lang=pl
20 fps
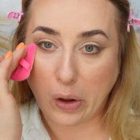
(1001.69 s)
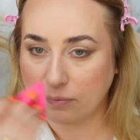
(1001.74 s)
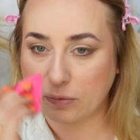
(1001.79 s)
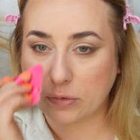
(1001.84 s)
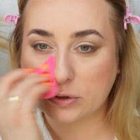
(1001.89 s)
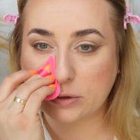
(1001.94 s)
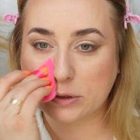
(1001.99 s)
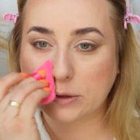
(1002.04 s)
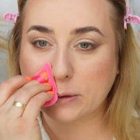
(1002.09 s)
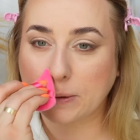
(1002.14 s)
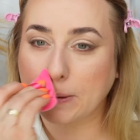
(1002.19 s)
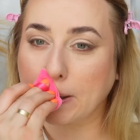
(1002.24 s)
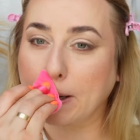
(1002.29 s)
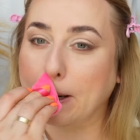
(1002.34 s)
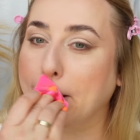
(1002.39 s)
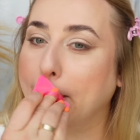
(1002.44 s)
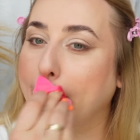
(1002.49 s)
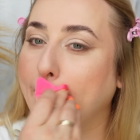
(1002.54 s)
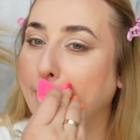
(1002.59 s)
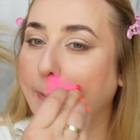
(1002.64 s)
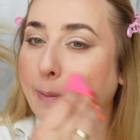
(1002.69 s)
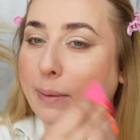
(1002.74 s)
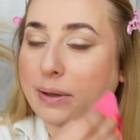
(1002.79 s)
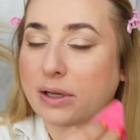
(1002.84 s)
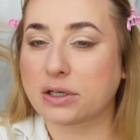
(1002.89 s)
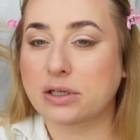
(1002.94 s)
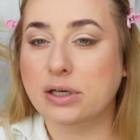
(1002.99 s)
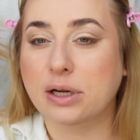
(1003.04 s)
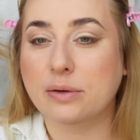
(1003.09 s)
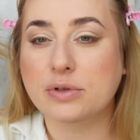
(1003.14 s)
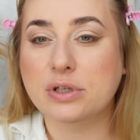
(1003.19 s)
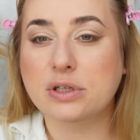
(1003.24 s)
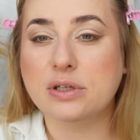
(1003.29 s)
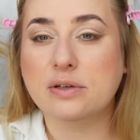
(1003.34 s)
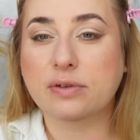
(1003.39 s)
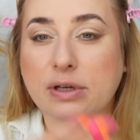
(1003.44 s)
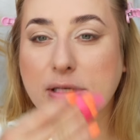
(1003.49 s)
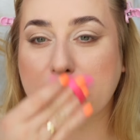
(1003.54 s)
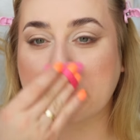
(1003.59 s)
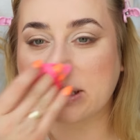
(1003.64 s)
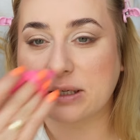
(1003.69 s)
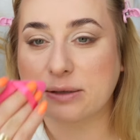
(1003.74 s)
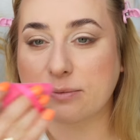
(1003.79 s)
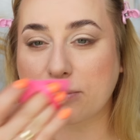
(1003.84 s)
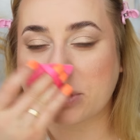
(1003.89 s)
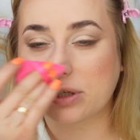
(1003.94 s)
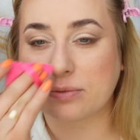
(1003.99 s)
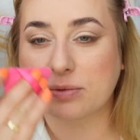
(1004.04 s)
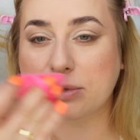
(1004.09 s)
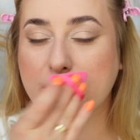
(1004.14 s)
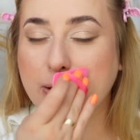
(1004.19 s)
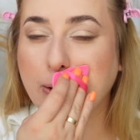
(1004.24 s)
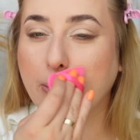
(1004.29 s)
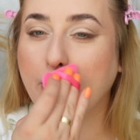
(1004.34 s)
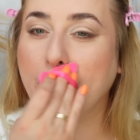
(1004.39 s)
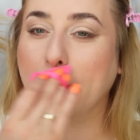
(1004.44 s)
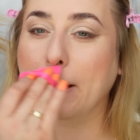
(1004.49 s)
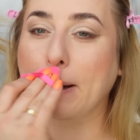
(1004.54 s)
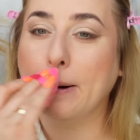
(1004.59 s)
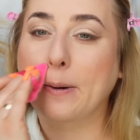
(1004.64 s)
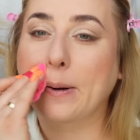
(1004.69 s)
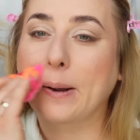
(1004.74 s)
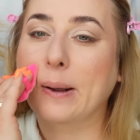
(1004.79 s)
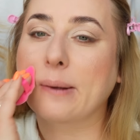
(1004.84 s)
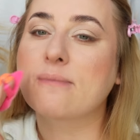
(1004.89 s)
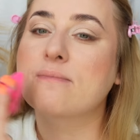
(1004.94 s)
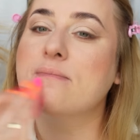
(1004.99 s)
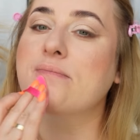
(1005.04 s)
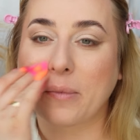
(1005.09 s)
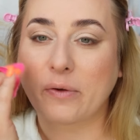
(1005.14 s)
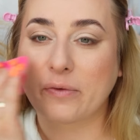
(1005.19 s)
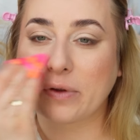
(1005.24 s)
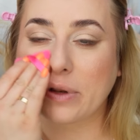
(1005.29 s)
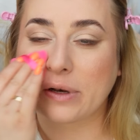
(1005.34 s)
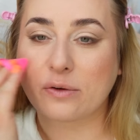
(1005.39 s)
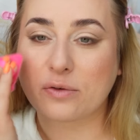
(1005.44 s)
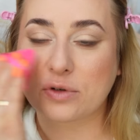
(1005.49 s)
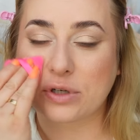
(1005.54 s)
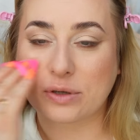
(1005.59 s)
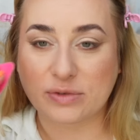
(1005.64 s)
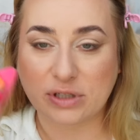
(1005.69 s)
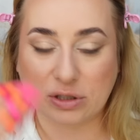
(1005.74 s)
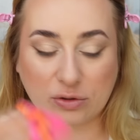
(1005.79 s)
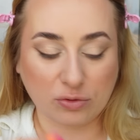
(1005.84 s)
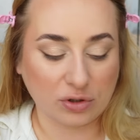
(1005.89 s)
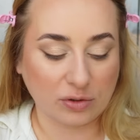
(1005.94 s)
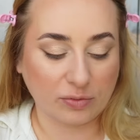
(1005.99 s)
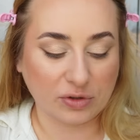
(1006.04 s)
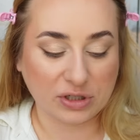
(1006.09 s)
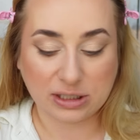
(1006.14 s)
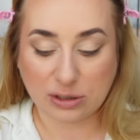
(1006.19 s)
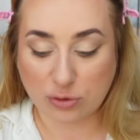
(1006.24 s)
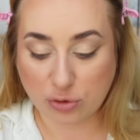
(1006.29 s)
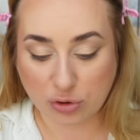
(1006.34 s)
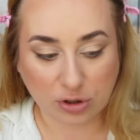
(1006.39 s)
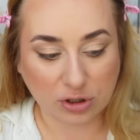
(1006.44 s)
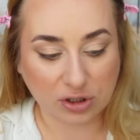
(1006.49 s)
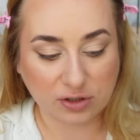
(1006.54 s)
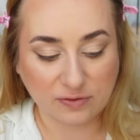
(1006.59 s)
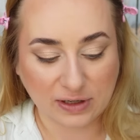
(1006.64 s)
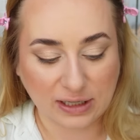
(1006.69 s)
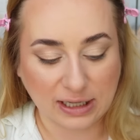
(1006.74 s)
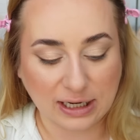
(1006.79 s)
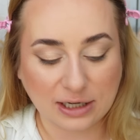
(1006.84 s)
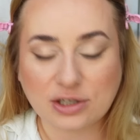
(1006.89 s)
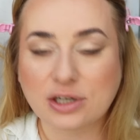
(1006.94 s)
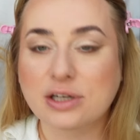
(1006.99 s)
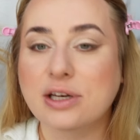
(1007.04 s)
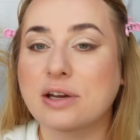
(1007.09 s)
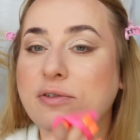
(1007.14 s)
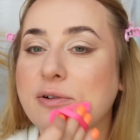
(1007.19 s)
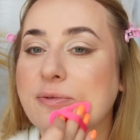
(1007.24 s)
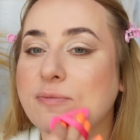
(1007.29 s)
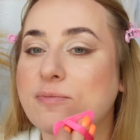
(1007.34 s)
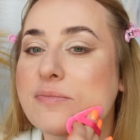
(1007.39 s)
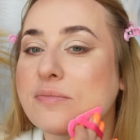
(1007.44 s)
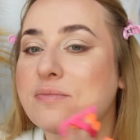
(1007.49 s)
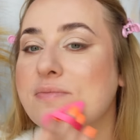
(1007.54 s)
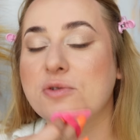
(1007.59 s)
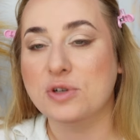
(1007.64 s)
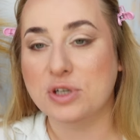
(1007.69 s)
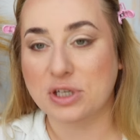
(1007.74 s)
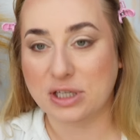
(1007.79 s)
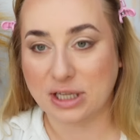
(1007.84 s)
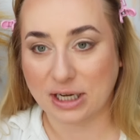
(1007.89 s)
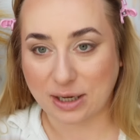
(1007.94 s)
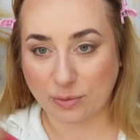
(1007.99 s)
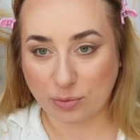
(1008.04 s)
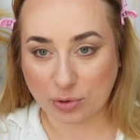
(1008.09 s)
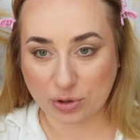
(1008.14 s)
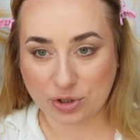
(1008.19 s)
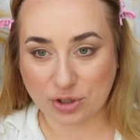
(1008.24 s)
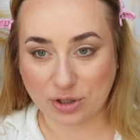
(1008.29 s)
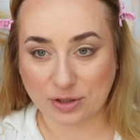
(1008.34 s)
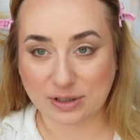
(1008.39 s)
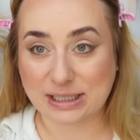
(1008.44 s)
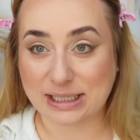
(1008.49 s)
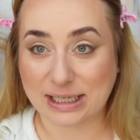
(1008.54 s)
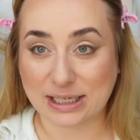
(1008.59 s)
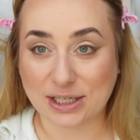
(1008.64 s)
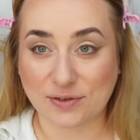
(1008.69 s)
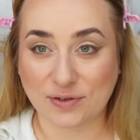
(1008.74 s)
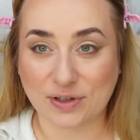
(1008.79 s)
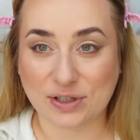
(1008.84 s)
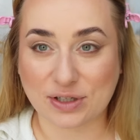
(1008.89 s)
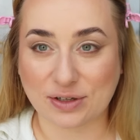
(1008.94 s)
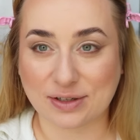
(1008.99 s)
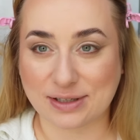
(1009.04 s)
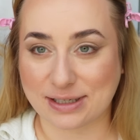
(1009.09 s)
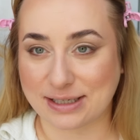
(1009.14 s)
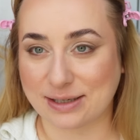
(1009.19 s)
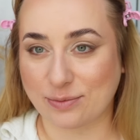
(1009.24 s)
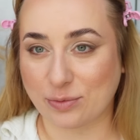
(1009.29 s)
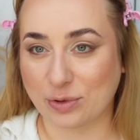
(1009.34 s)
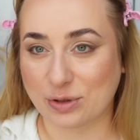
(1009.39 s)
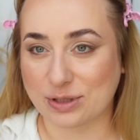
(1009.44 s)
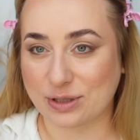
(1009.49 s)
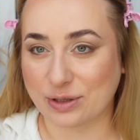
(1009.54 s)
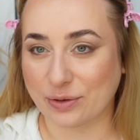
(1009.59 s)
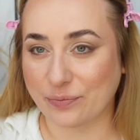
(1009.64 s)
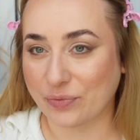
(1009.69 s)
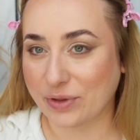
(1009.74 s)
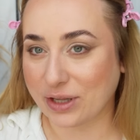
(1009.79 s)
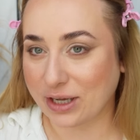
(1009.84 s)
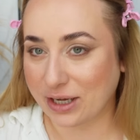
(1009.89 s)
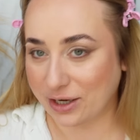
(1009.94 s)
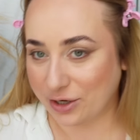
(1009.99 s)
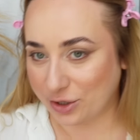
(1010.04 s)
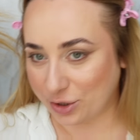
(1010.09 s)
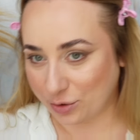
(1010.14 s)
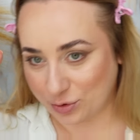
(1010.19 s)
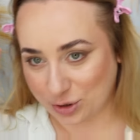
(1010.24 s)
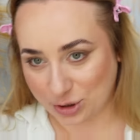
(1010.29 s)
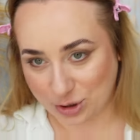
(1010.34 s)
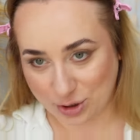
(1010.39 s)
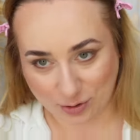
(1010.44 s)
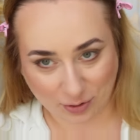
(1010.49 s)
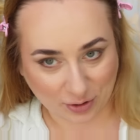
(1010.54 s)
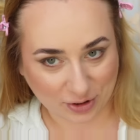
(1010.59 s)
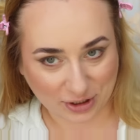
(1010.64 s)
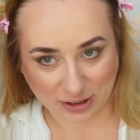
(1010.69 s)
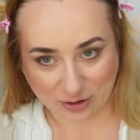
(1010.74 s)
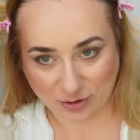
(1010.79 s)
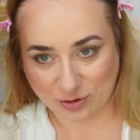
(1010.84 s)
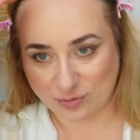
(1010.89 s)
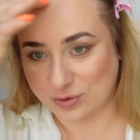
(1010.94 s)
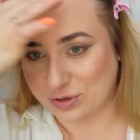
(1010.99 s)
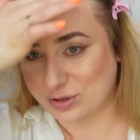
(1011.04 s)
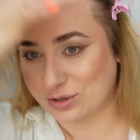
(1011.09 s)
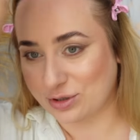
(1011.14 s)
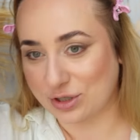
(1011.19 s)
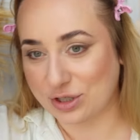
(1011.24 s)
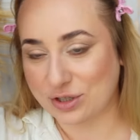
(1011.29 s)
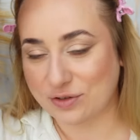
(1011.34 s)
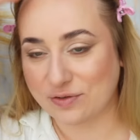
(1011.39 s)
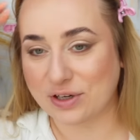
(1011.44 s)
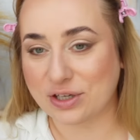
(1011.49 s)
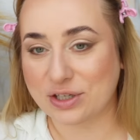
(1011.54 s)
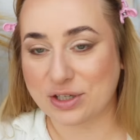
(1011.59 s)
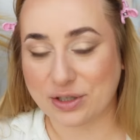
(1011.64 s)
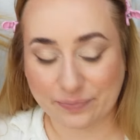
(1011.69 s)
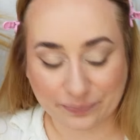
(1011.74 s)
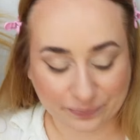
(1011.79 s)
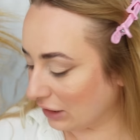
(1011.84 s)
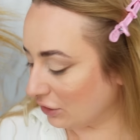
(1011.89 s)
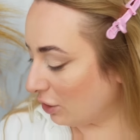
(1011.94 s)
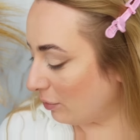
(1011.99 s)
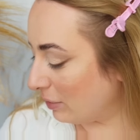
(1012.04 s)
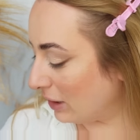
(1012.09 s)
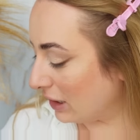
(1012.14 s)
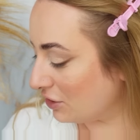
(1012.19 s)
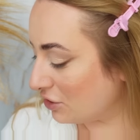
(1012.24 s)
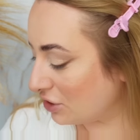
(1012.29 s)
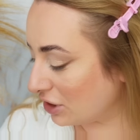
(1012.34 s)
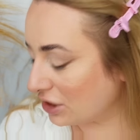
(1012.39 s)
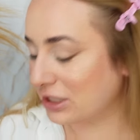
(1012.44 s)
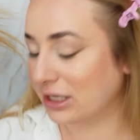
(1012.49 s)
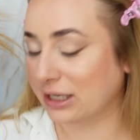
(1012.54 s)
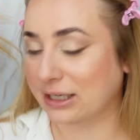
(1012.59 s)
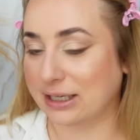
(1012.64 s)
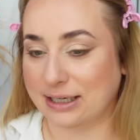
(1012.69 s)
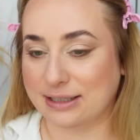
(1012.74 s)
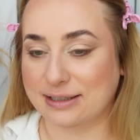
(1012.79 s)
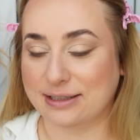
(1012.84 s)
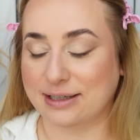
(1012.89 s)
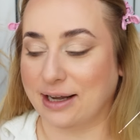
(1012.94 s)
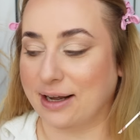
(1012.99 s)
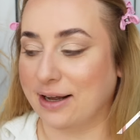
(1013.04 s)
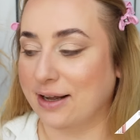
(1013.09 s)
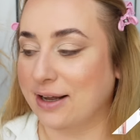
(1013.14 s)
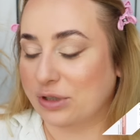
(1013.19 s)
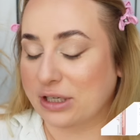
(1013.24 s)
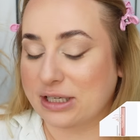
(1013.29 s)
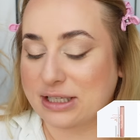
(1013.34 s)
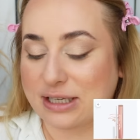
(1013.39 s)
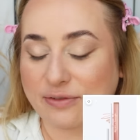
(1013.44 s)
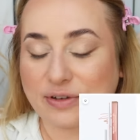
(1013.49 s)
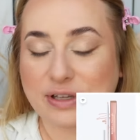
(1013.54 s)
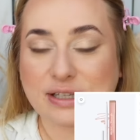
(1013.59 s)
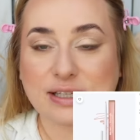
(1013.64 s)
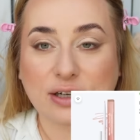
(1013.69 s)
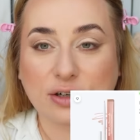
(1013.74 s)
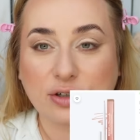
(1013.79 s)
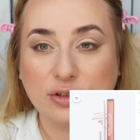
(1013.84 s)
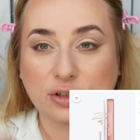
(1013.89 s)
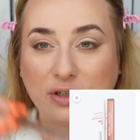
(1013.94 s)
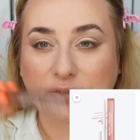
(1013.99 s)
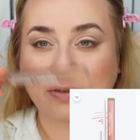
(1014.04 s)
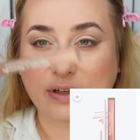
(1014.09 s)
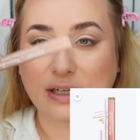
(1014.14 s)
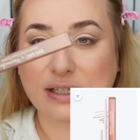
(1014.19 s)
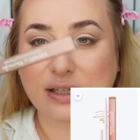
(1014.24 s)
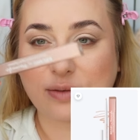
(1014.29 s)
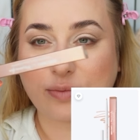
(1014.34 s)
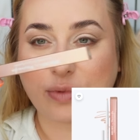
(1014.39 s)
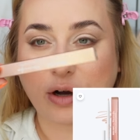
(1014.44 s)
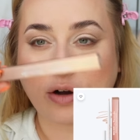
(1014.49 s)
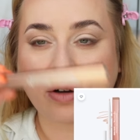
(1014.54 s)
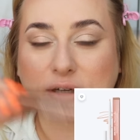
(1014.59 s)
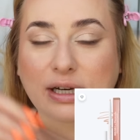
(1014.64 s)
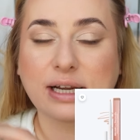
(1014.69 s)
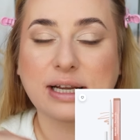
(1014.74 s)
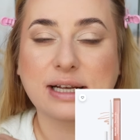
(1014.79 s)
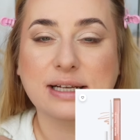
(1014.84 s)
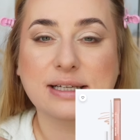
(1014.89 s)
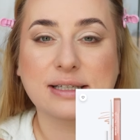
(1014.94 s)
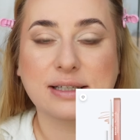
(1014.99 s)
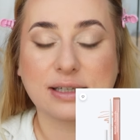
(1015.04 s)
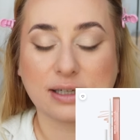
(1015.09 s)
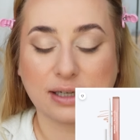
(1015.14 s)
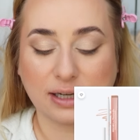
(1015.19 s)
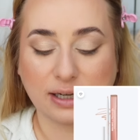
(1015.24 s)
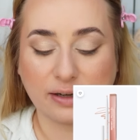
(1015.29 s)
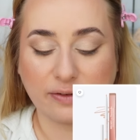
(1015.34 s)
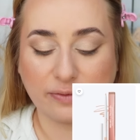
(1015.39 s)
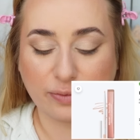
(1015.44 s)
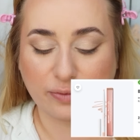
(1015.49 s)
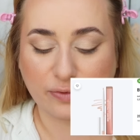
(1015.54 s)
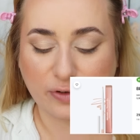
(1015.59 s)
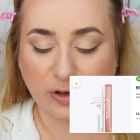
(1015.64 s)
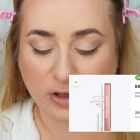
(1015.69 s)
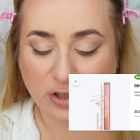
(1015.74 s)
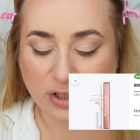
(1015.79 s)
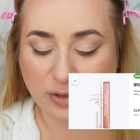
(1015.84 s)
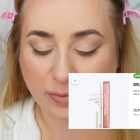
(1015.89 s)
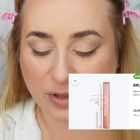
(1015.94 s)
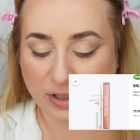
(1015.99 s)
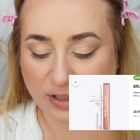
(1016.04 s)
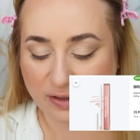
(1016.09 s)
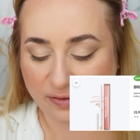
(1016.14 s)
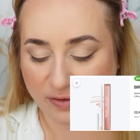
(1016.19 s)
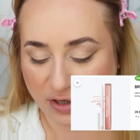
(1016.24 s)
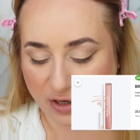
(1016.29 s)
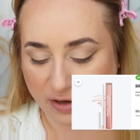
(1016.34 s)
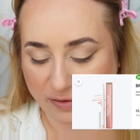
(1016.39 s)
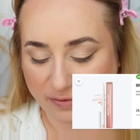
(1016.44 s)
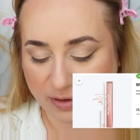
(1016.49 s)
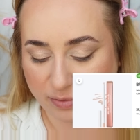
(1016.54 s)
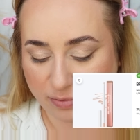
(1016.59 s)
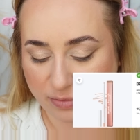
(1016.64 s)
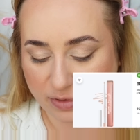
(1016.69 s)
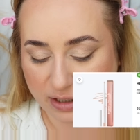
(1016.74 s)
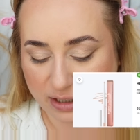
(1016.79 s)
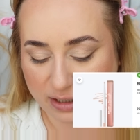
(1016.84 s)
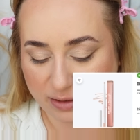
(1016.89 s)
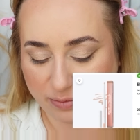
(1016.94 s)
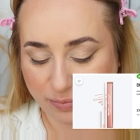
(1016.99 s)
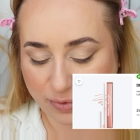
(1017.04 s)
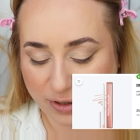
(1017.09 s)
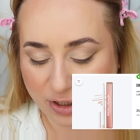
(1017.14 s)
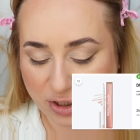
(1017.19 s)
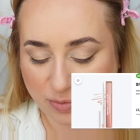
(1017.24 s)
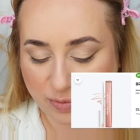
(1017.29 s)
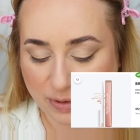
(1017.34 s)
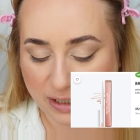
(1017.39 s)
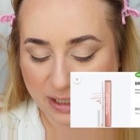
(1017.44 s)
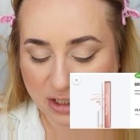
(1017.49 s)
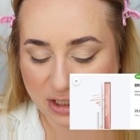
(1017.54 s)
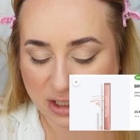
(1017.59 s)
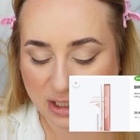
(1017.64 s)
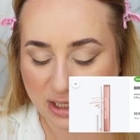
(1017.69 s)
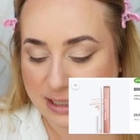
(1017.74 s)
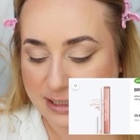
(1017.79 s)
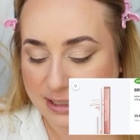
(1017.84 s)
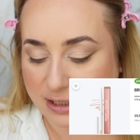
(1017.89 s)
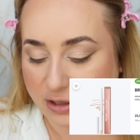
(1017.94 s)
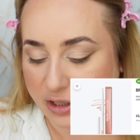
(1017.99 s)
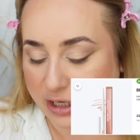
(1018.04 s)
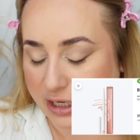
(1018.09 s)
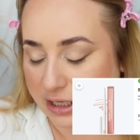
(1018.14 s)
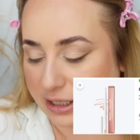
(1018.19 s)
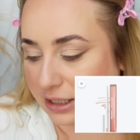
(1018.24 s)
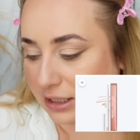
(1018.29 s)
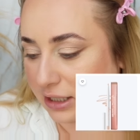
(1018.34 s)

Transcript: Bo coś czuję, że zaczęłam się świecić. Może przez tą mgiełkę. Pewnie nałożyłam za dużo, może za dużo rozświetlacza, nie wiem. Czuję się taka błyszcząca i świecąca za mocno. Dobrze, że czoło się jakoś mocno nie świeci. Dobra, i trzecia kredka. Tutaj jest najwięcej kontrowersji, bo ona jest e, w kolorze brzoskwiniowym e, Peach Beige 01.